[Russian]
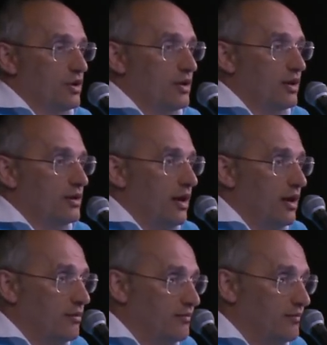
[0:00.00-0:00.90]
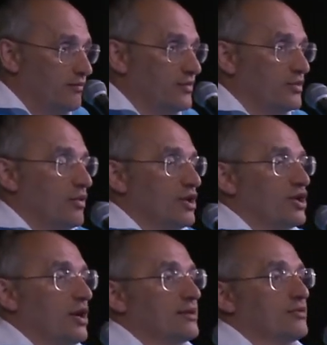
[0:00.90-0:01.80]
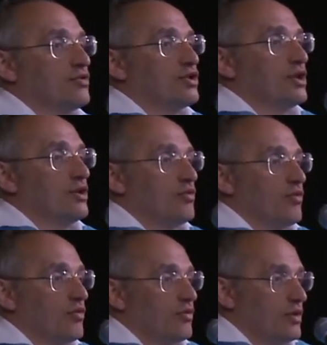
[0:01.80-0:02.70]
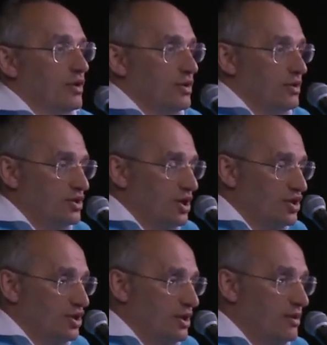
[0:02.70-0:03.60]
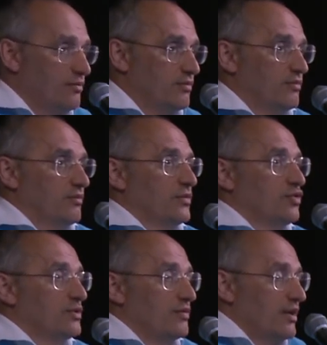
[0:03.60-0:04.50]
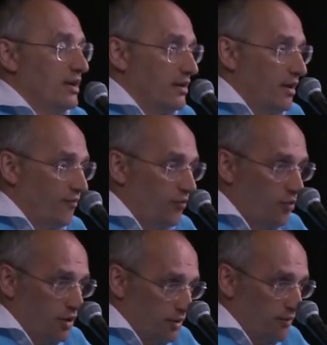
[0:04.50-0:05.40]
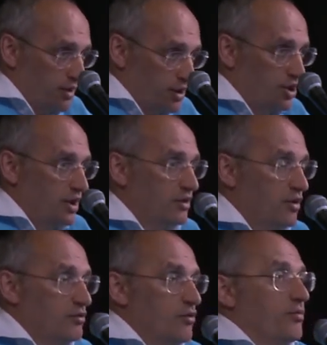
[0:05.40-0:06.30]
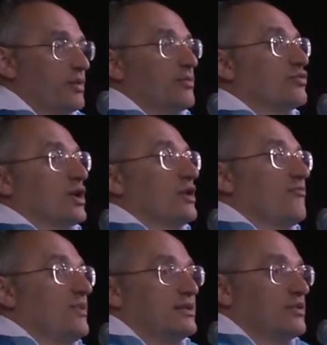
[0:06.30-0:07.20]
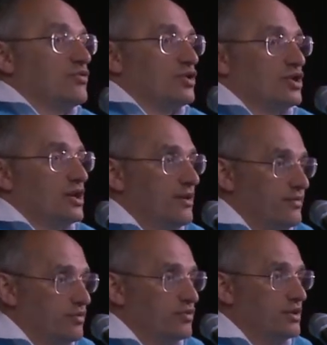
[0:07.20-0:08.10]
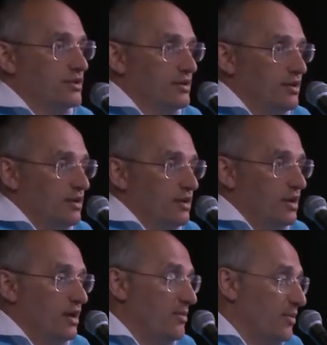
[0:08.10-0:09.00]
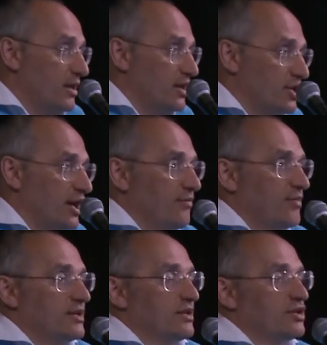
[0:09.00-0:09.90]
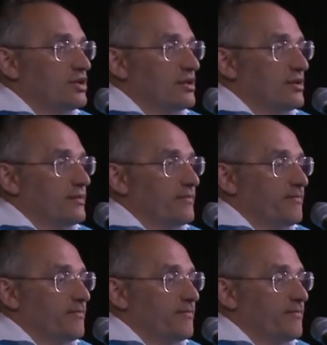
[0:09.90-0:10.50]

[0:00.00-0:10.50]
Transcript: И тогда все решалось очень легко. Женщины чувствовали комфорт в отношениях друг с другом, потому что они вместе уже жили всю жизнь, и они продолжали вместе жить.